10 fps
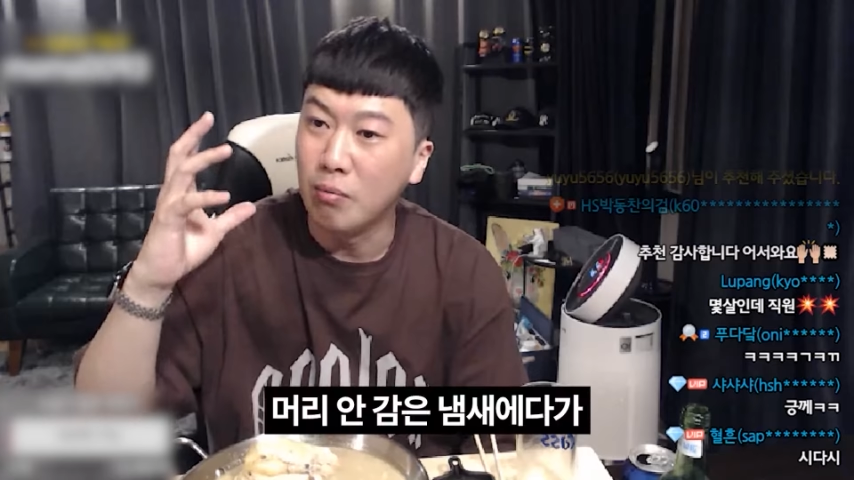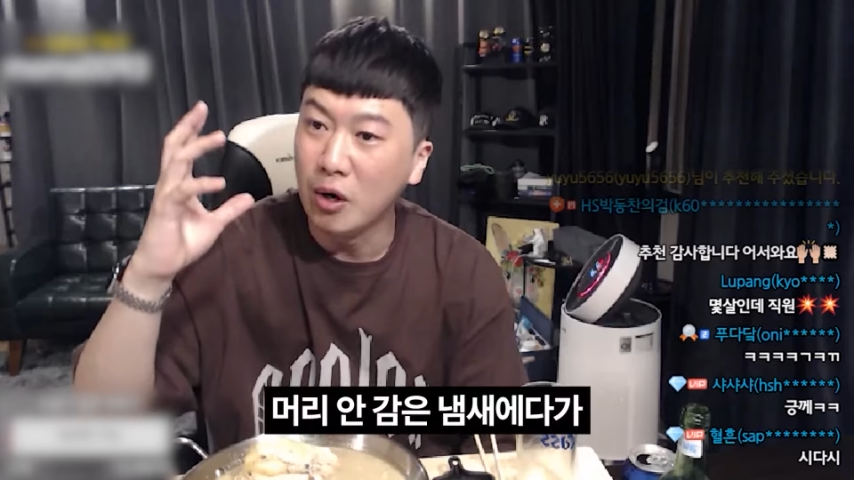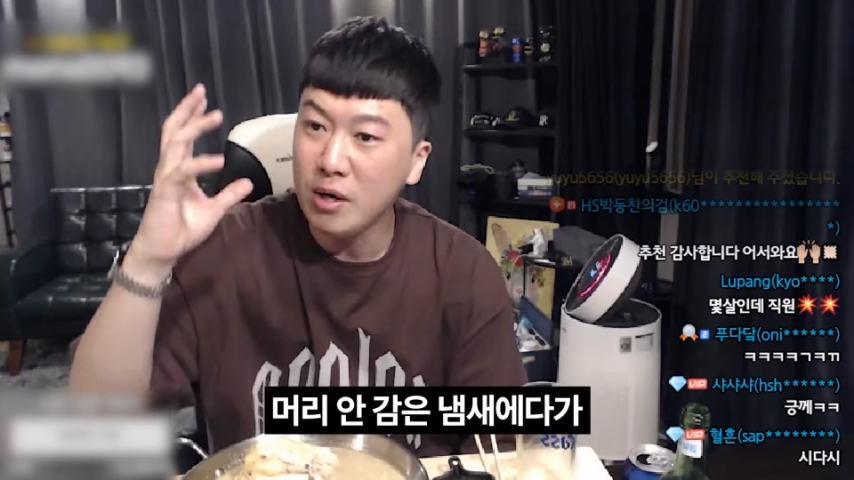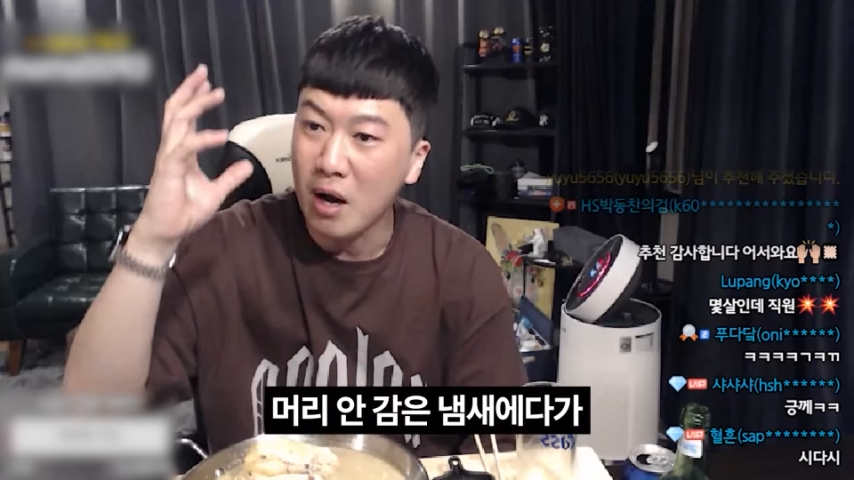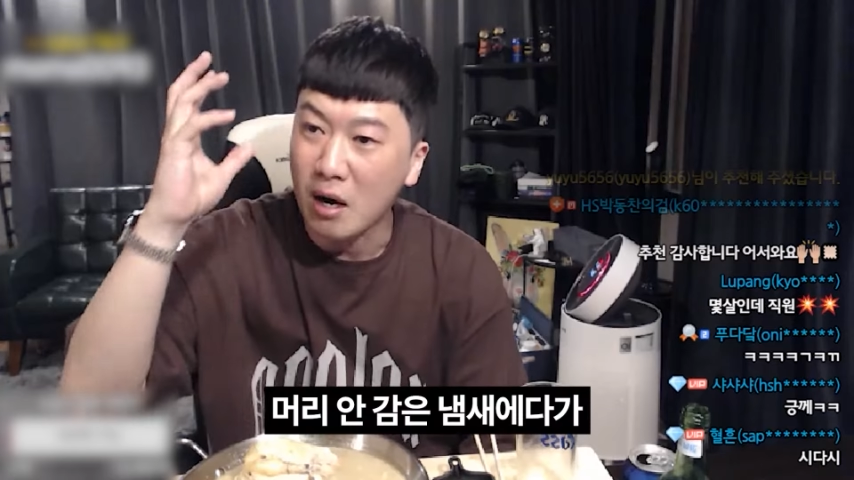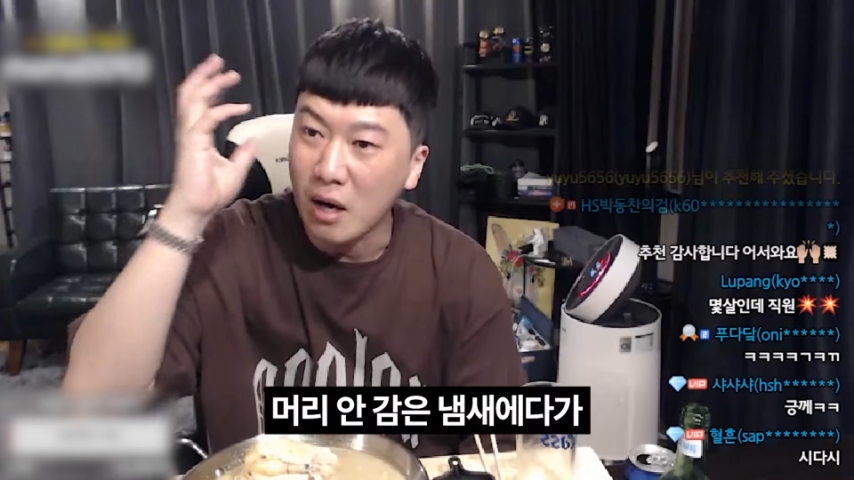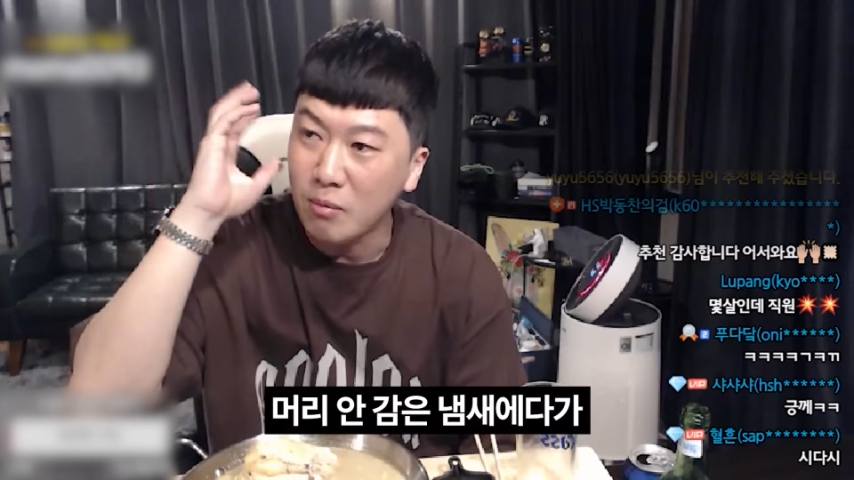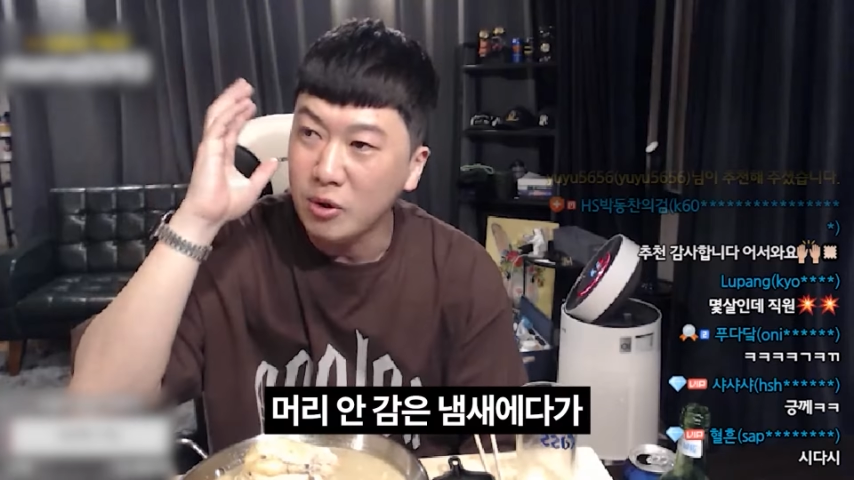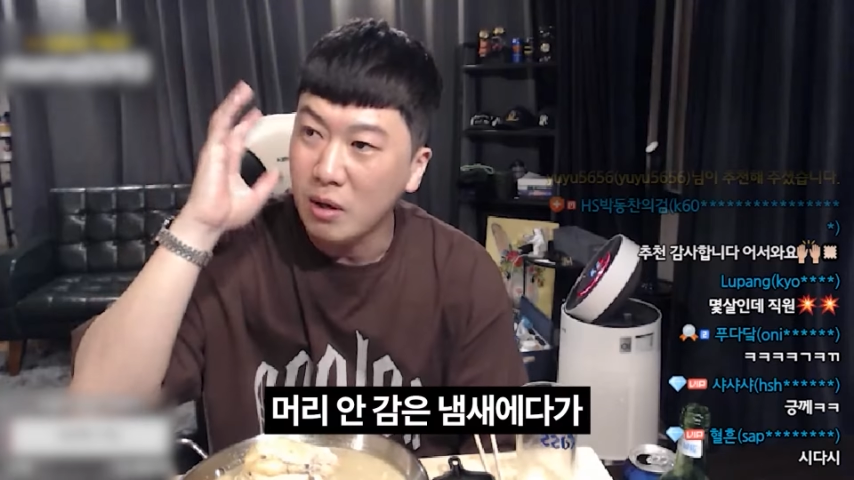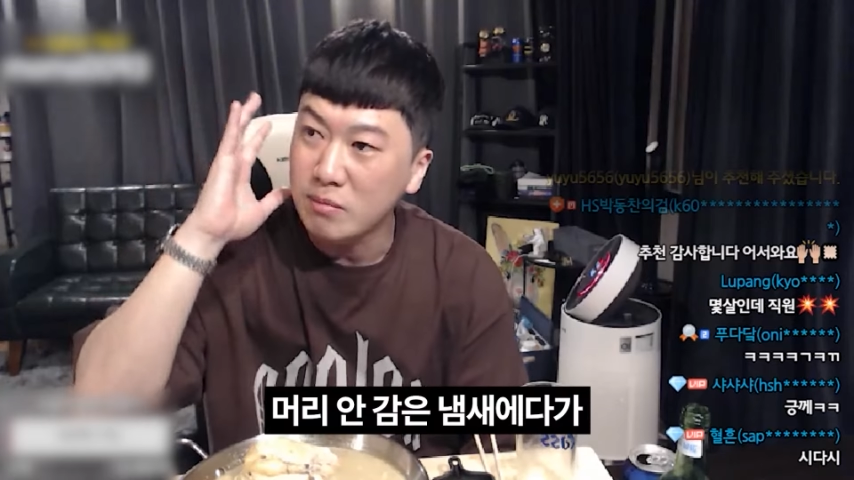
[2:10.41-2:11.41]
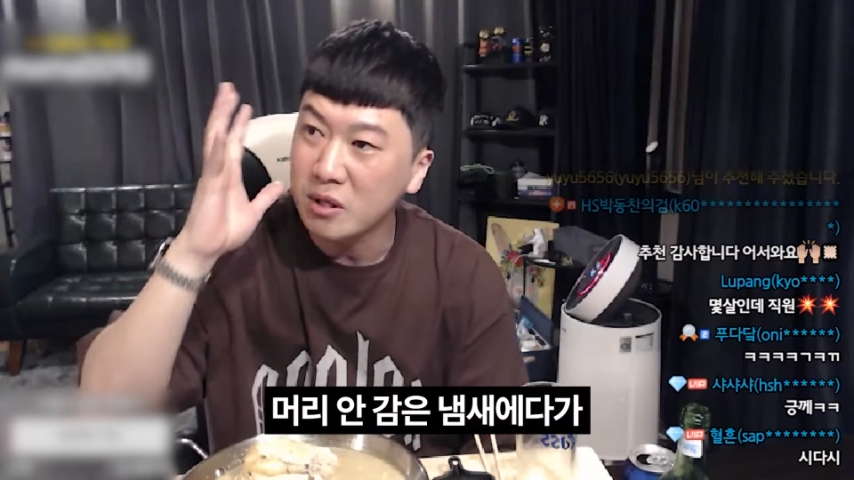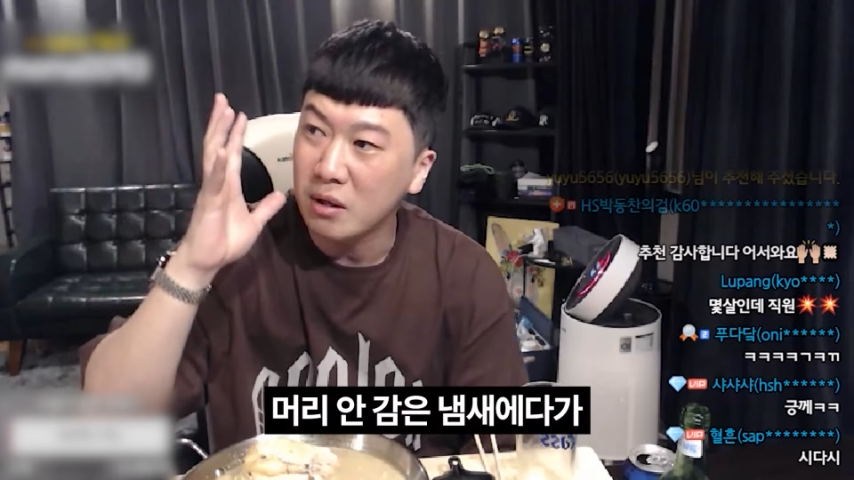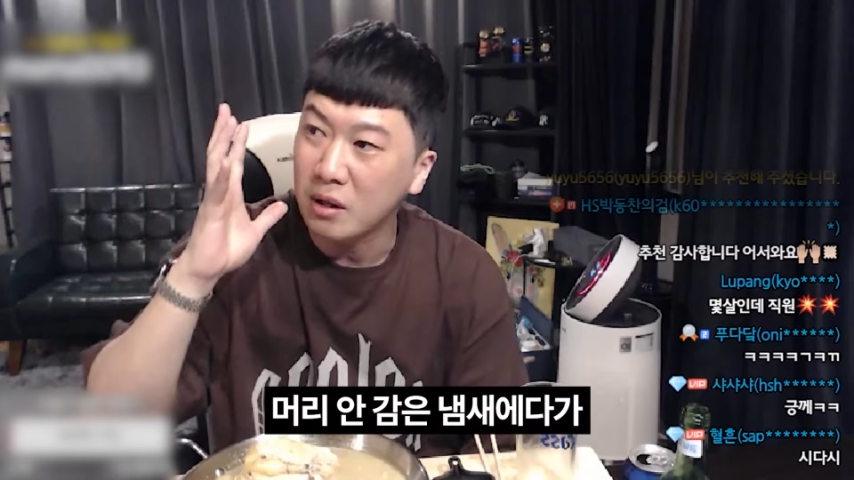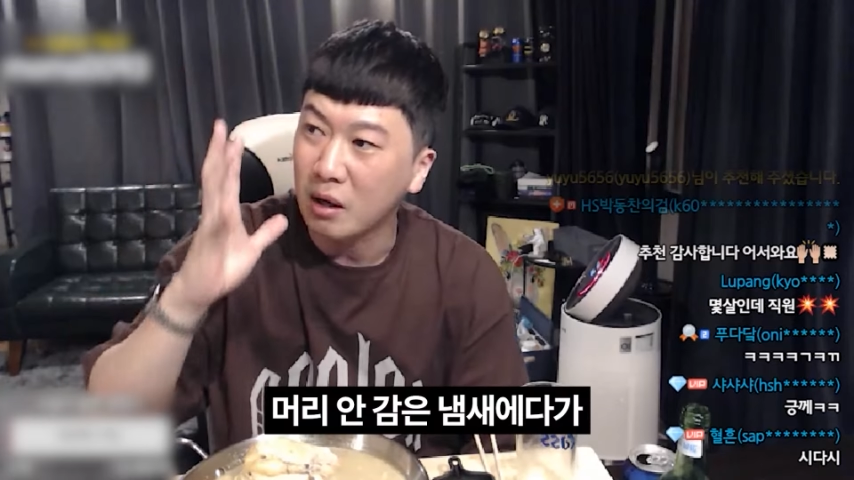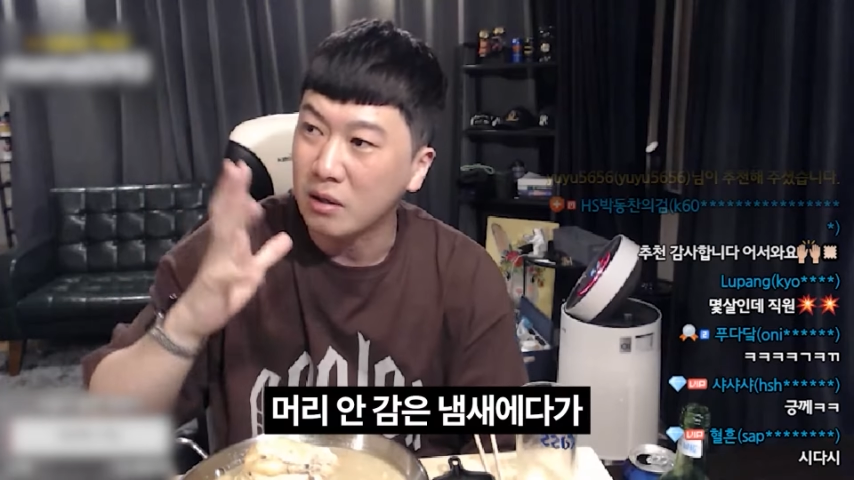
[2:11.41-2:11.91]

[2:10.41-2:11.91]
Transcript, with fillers: 머리 안 감은 냄새에다가